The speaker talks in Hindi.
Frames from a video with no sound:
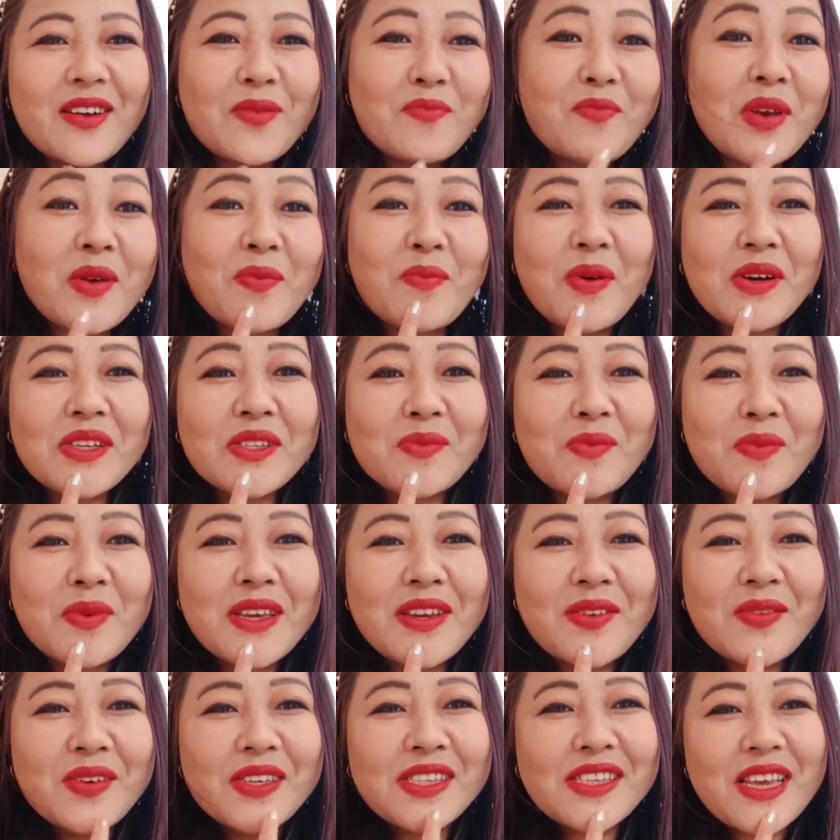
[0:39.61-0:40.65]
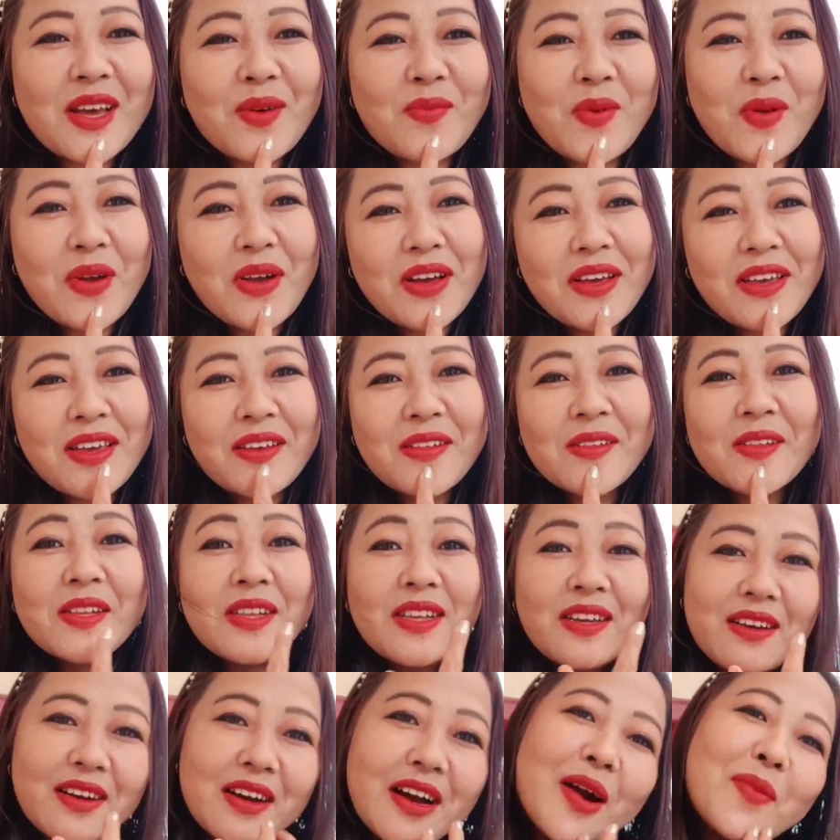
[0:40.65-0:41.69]
बिग बॉस में वैसे आप लोग
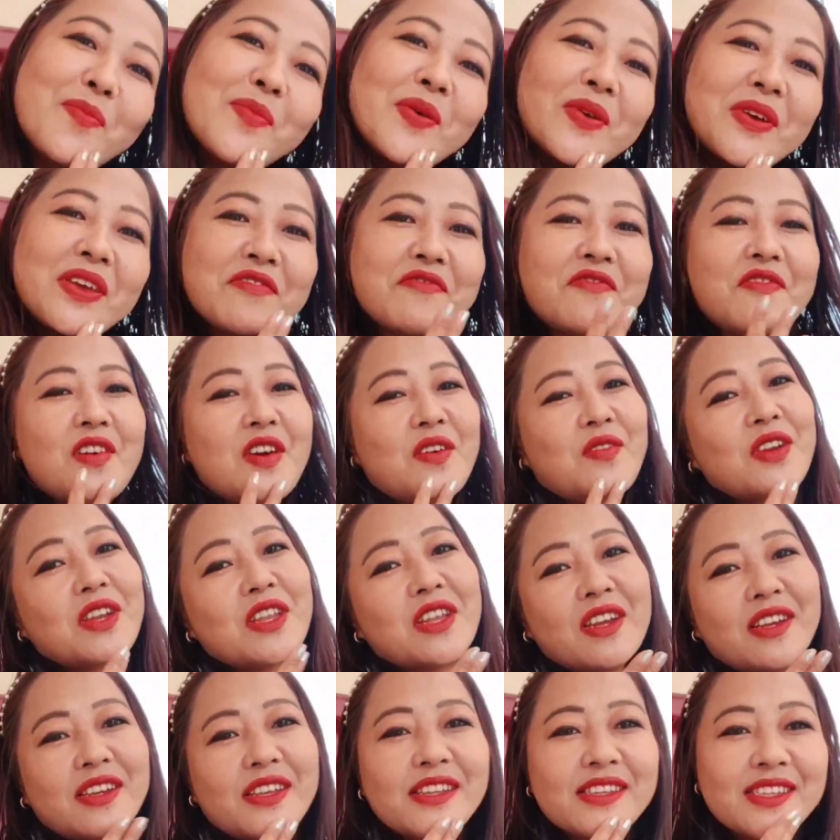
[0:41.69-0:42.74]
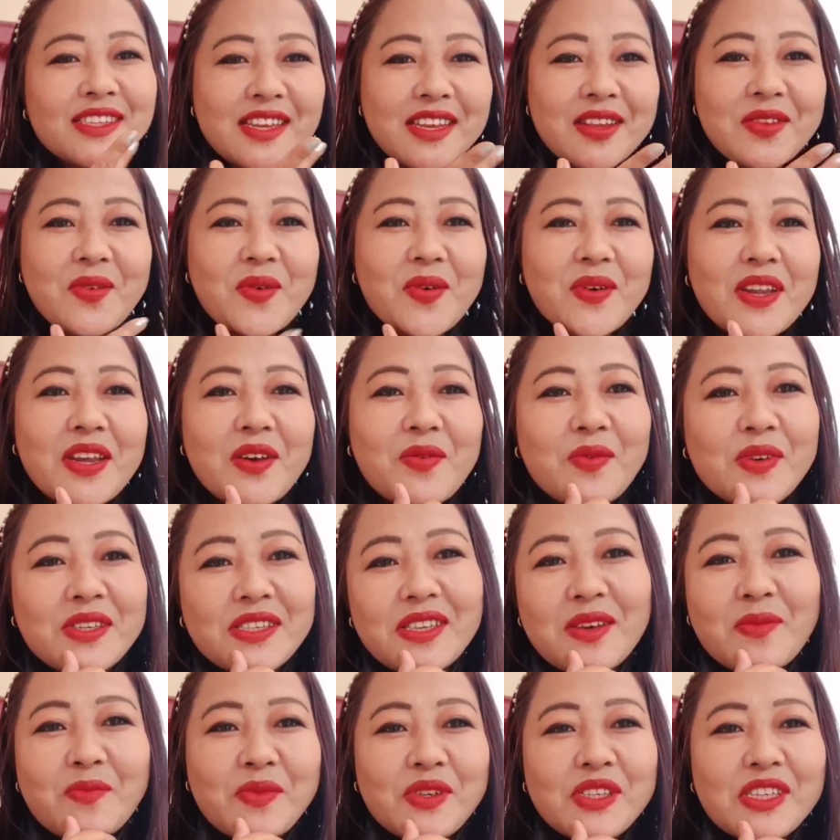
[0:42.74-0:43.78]
आप लोग के फेवरेट कंटेस्टेंट कौन है
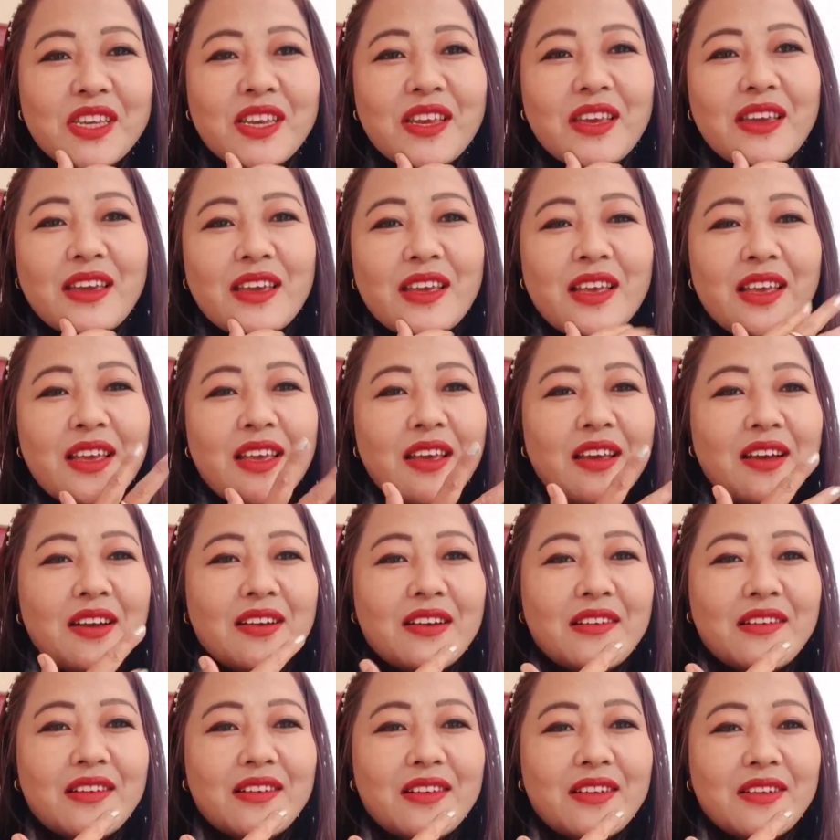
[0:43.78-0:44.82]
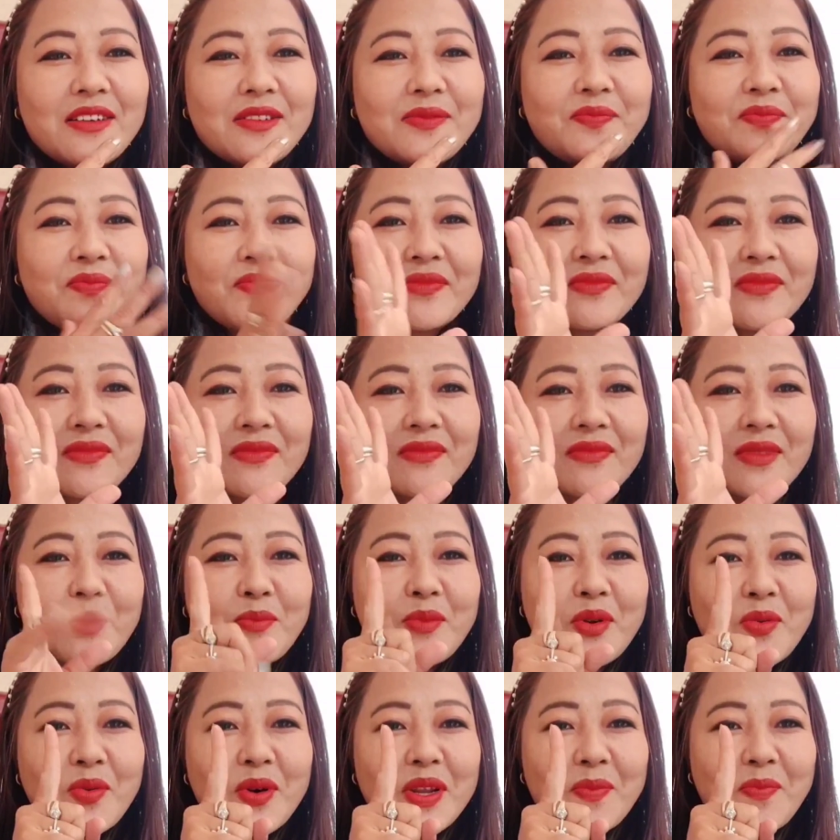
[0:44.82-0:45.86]
वैसे मुझे
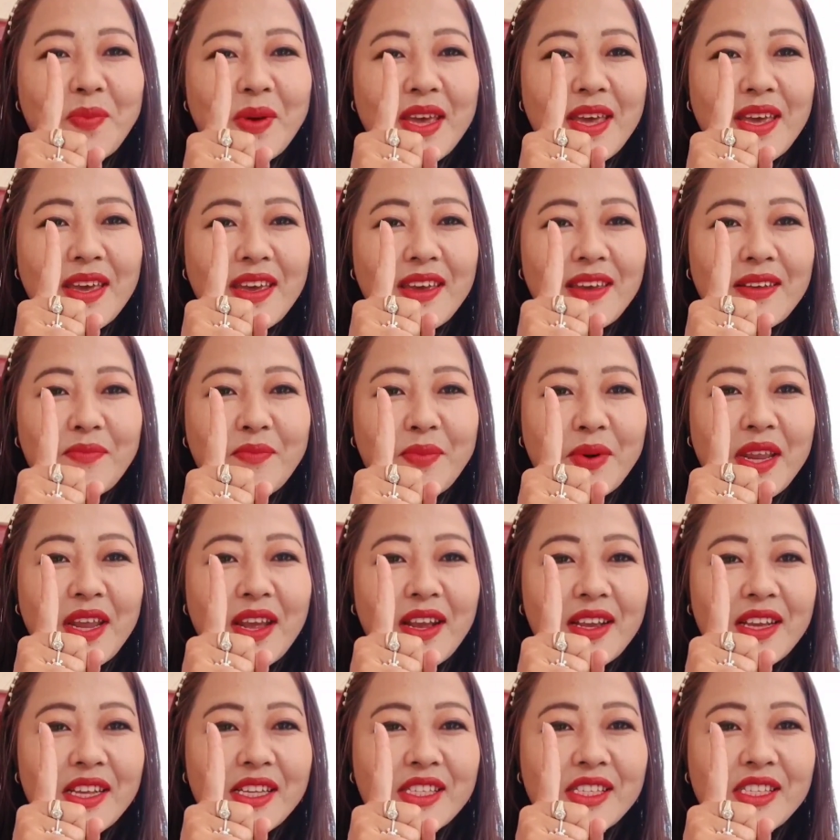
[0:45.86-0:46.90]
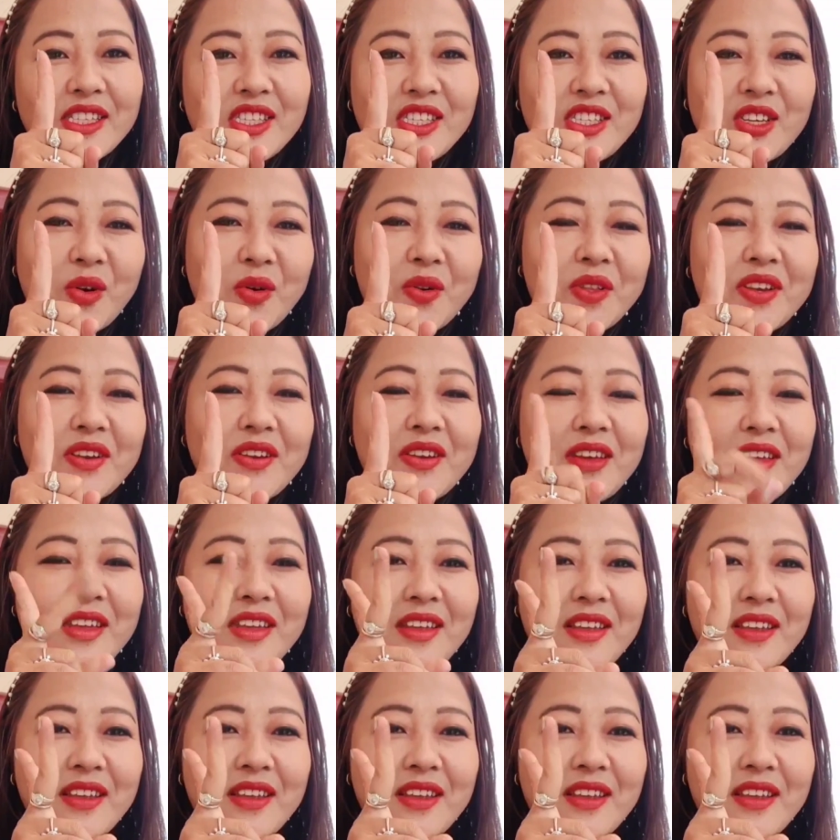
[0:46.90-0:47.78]
नंबर वन पे है प्रियंका चौधरी